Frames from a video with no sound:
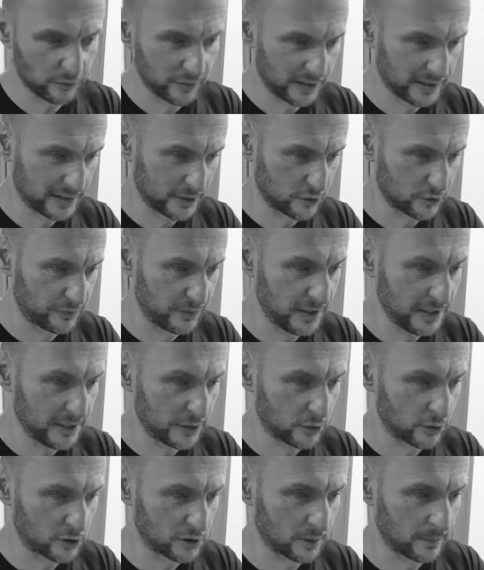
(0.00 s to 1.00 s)
otwarte drzwi i
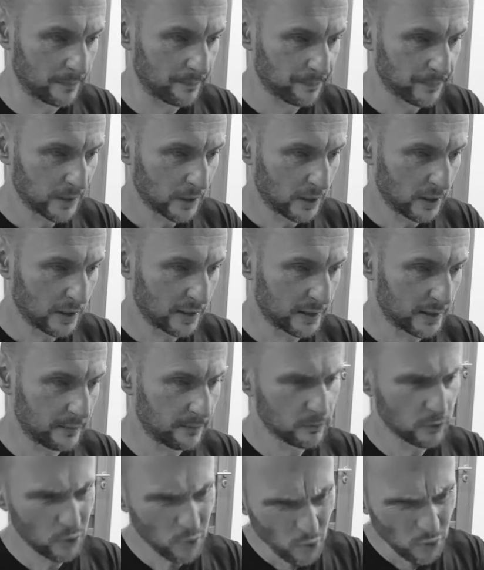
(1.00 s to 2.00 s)
to są e,
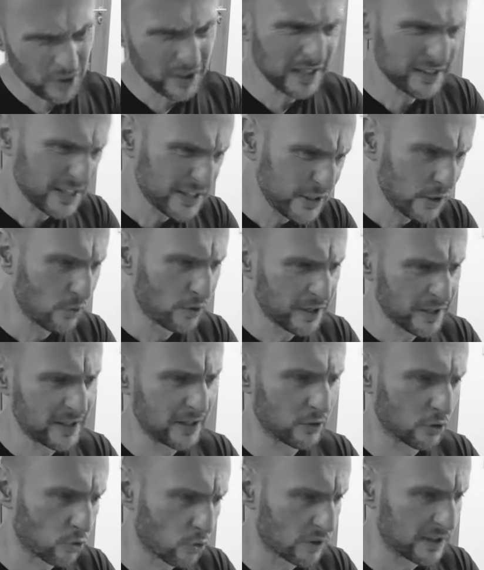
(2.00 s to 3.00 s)
no, ukryte,
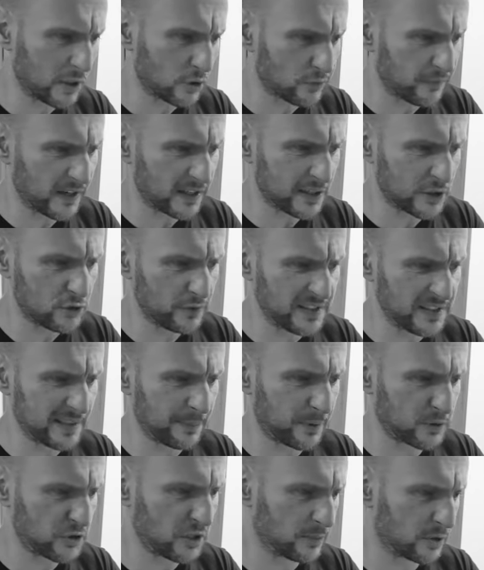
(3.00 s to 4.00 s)
nieukryte, no kurne, otwarte drzwi
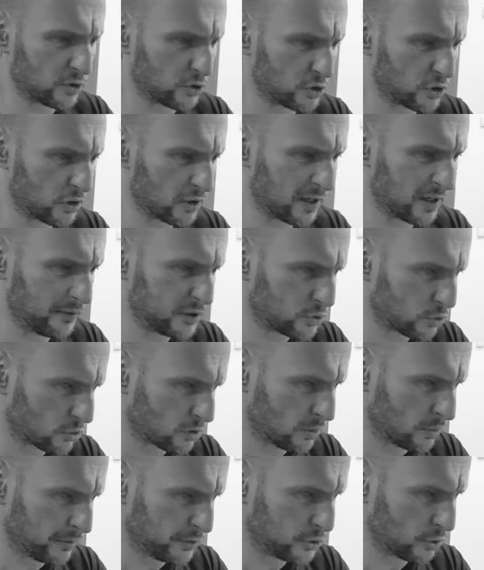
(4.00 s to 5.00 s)
zapraszają nas do środka, więc
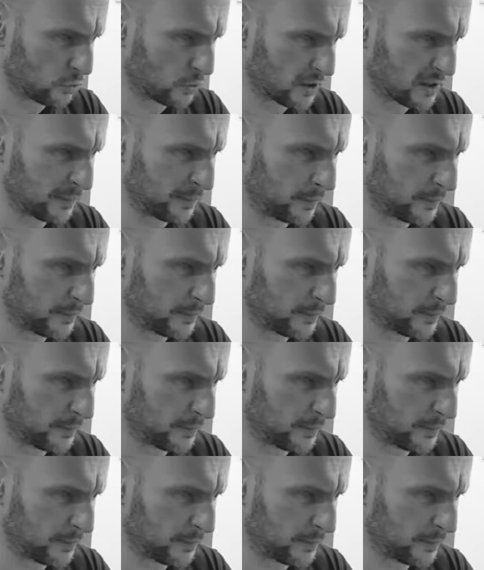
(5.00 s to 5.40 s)
trudno mówić o ukrytym